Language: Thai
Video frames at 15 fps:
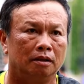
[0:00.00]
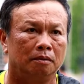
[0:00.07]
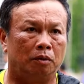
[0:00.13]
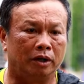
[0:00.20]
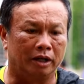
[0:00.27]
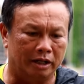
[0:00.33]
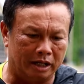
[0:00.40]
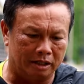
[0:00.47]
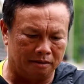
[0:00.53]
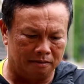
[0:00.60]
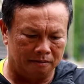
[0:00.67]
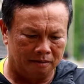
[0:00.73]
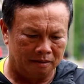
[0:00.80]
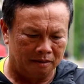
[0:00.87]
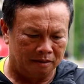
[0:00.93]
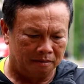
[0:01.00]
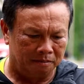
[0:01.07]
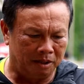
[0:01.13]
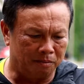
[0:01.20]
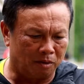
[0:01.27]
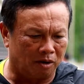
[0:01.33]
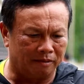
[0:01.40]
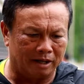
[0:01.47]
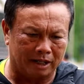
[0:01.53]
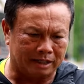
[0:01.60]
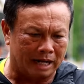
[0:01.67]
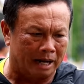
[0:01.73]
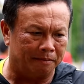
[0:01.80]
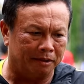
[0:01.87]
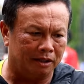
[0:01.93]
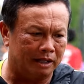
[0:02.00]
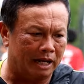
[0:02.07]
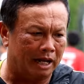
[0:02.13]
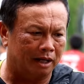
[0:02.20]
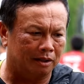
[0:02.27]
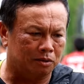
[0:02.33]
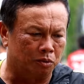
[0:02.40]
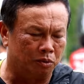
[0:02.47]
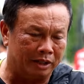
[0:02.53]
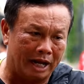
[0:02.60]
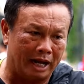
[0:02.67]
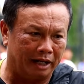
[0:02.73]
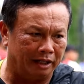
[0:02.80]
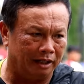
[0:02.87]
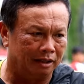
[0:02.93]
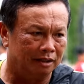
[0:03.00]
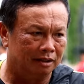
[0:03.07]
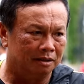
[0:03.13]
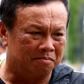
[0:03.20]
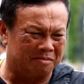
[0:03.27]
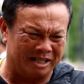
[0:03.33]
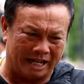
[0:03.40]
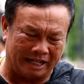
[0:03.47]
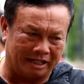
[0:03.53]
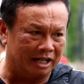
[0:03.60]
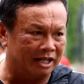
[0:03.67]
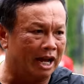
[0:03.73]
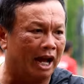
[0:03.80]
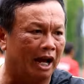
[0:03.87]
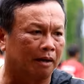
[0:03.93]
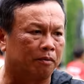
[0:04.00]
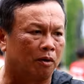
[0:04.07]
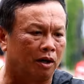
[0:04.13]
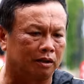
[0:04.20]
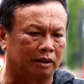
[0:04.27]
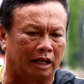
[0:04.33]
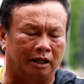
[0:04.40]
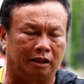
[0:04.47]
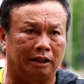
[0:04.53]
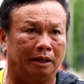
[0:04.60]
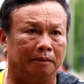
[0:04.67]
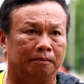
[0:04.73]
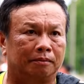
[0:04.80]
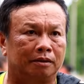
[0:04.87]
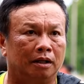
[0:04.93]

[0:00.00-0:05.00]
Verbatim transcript: เพราะฉะนั้นพี่มองว่าการพัฒนาศูนย์หน้าเนี่ยมันอาจจะยากเพราะแต่ละทีม